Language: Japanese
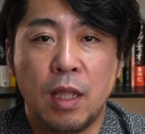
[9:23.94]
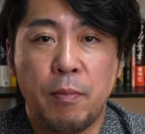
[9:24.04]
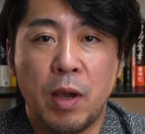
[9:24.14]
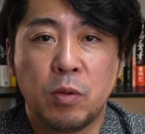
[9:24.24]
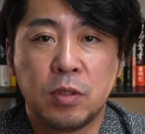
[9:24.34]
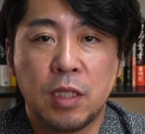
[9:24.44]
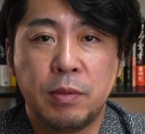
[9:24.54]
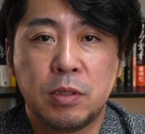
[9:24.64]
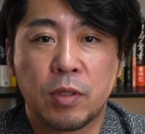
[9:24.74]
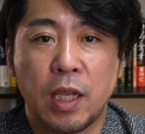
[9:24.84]
で、まあ、この
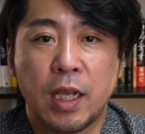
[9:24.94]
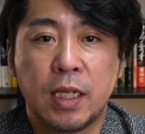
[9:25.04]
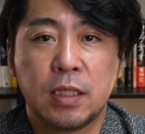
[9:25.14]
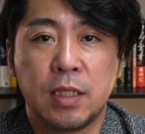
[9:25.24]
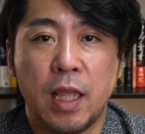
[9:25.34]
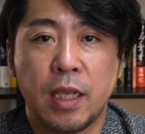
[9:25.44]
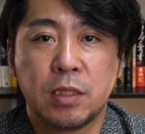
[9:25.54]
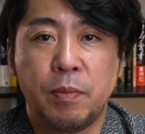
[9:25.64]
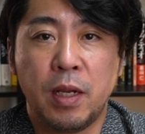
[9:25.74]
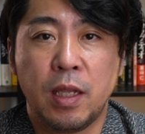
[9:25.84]
サービスの結果ですね、
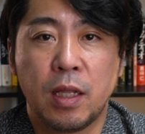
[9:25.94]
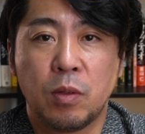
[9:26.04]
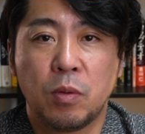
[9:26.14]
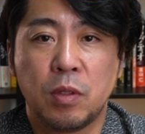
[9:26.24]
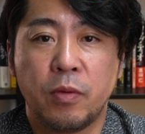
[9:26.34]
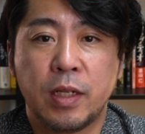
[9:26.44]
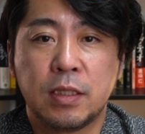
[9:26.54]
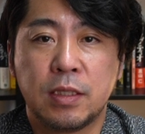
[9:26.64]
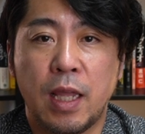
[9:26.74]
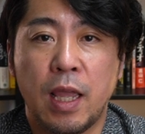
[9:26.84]
エクスペリアンの方では
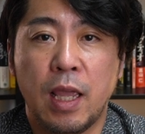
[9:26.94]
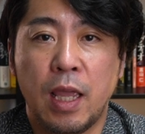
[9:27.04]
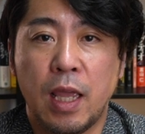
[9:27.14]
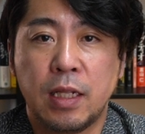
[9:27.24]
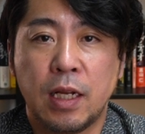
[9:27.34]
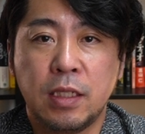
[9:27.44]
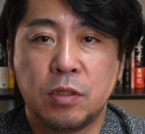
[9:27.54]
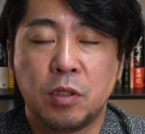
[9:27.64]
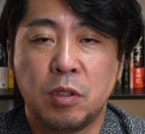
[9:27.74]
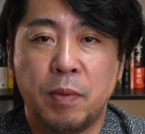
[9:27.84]
ですね、
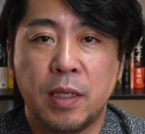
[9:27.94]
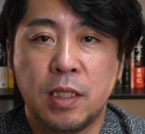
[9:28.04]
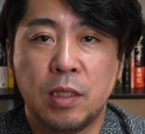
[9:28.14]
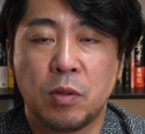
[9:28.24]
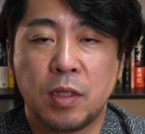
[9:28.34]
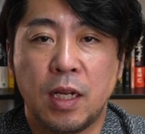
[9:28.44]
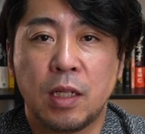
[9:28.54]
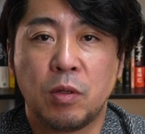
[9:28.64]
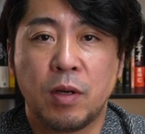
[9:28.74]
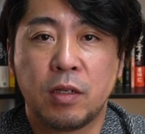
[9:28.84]
79%の
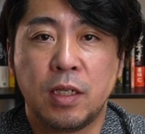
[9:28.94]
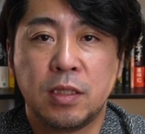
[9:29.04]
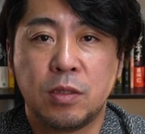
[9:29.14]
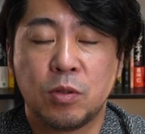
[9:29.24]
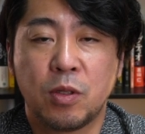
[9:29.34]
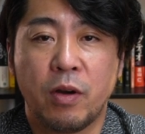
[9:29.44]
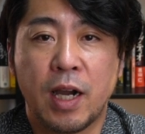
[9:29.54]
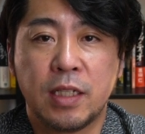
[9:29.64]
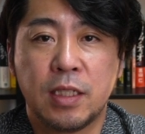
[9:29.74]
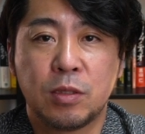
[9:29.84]
テナントがクレジットスコアを
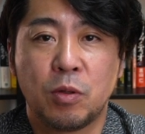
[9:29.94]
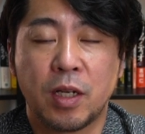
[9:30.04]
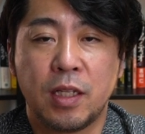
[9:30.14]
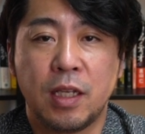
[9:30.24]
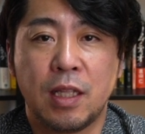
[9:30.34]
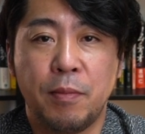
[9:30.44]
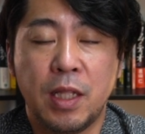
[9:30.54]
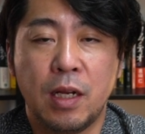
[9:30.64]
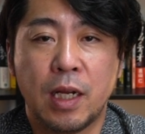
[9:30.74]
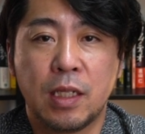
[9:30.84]
改善することができた
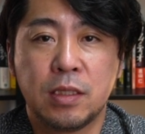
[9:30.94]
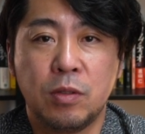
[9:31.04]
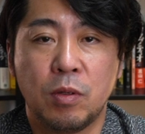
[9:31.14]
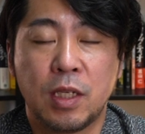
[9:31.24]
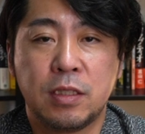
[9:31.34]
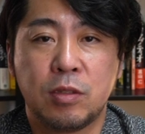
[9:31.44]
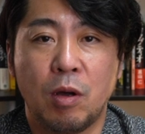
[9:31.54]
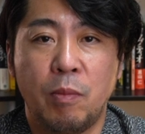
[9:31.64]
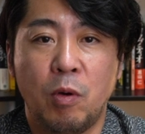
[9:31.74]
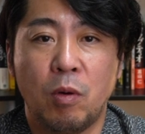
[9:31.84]
みたいな形の記事
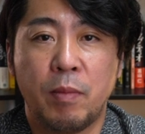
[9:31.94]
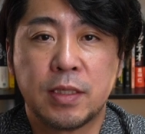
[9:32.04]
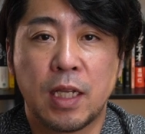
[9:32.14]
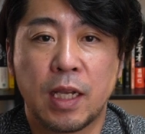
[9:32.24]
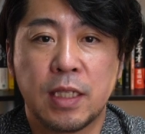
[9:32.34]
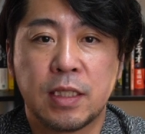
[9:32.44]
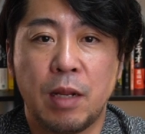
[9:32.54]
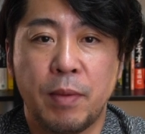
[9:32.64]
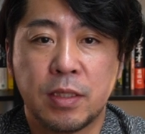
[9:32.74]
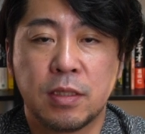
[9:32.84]
とかも、まあ、散見されま